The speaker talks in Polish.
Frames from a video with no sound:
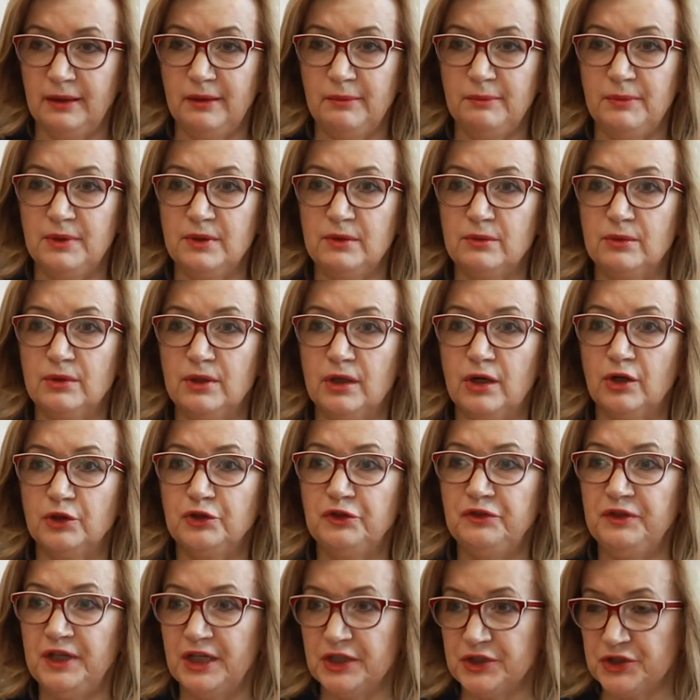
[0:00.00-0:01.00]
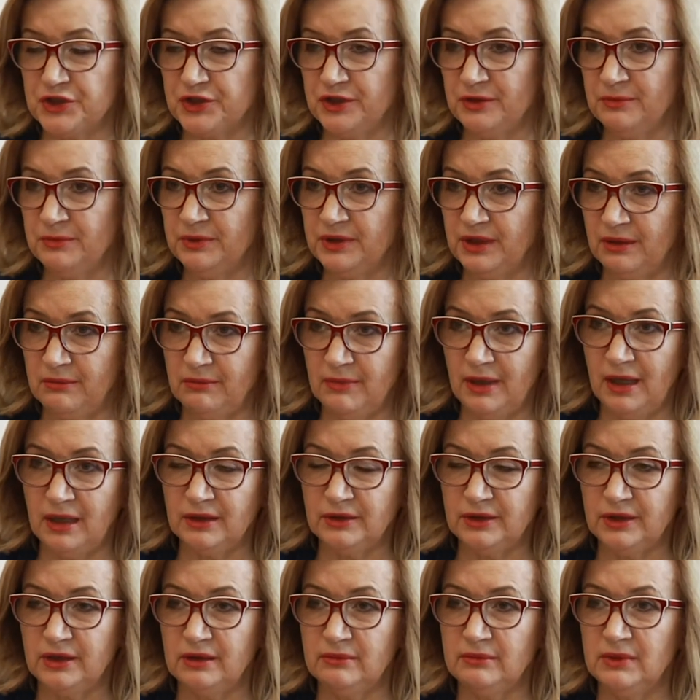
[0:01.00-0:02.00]
był odwiecznym
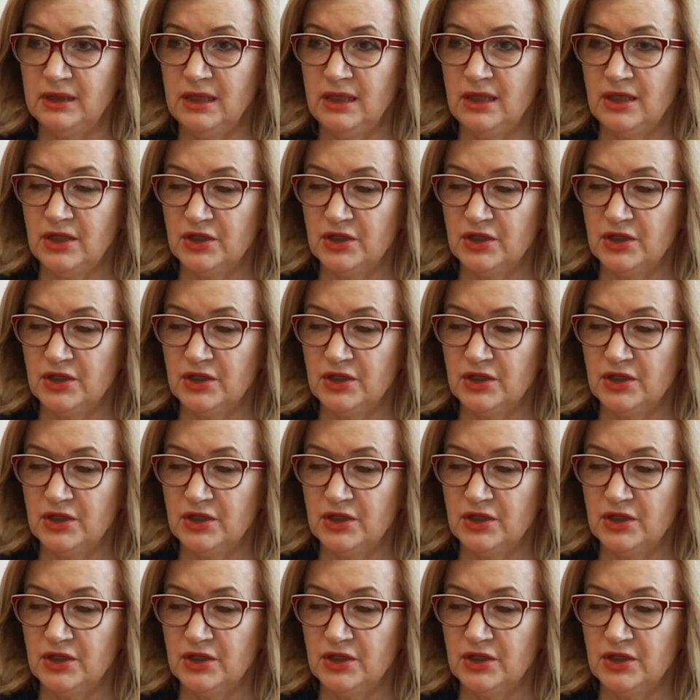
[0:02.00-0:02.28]
tematem,